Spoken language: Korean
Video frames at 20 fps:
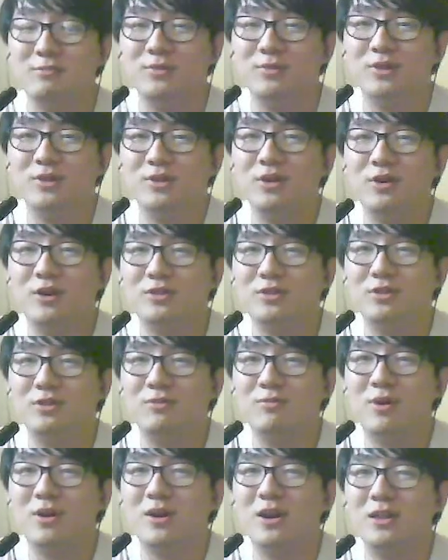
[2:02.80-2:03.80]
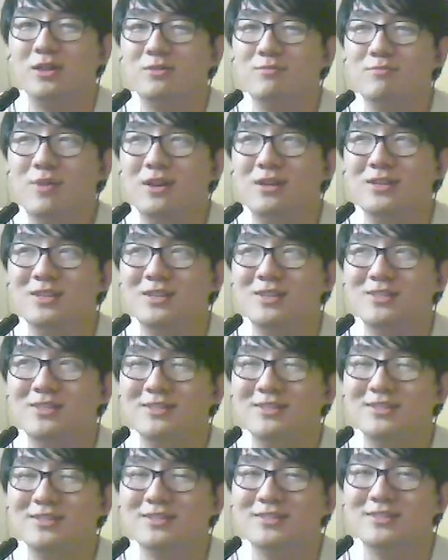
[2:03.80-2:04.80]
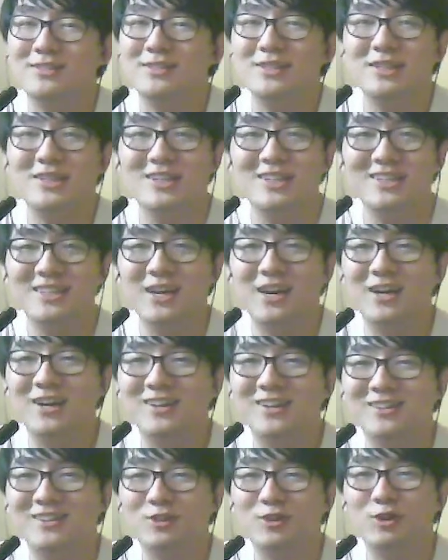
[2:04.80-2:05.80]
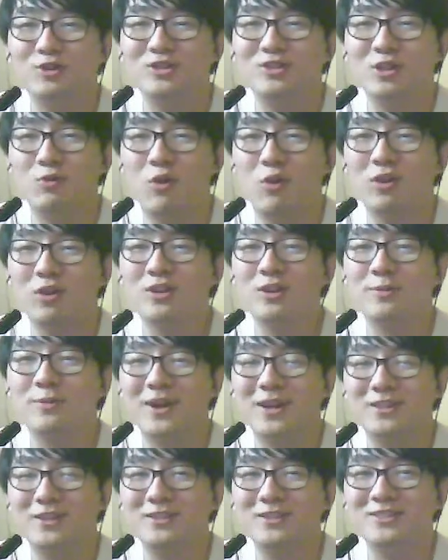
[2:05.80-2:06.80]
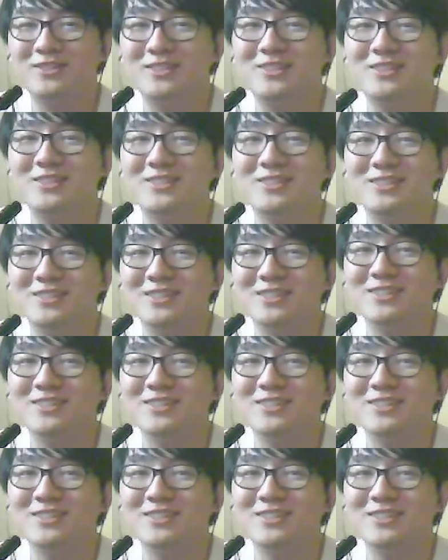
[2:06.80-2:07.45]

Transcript: 면회 와서 엄마가 하는 말이 야, 너 이제 월급 카드 있지?